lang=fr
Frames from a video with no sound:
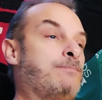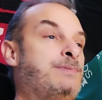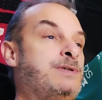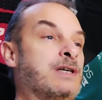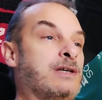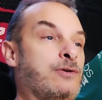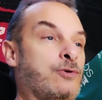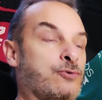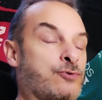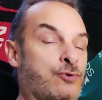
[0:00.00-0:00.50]

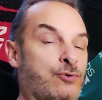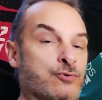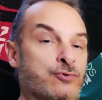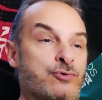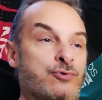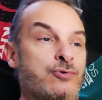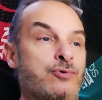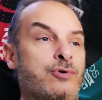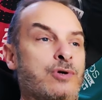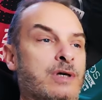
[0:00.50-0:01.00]
Bien
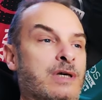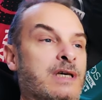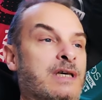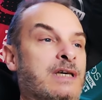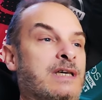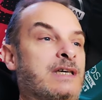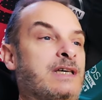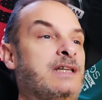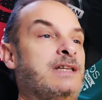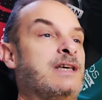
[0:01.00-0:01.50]
entendu,
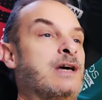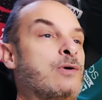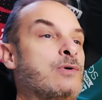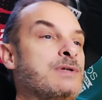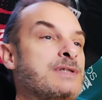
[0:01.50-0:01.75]
il y a